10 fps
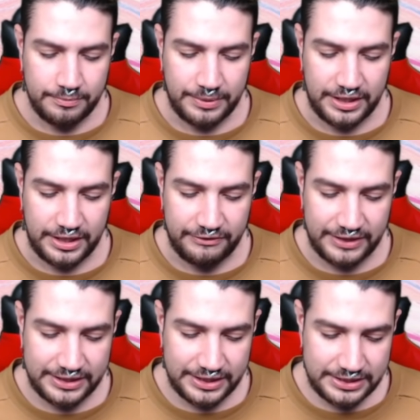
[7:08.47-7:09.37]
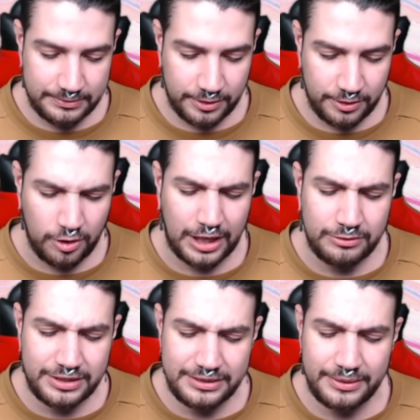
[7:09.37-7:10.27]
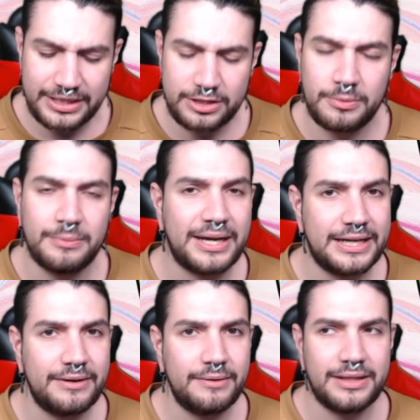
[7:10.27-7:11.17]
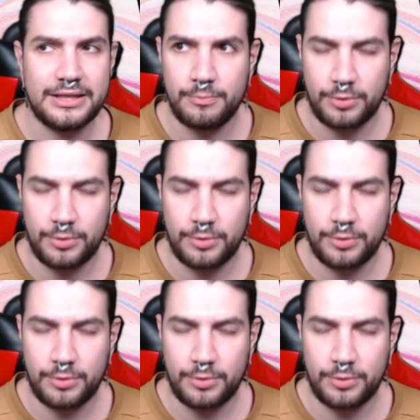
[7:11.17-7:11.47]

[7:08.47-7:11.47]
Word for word: Perfectísimo. Los counters de Bellito me imaginaba que iba a hacer un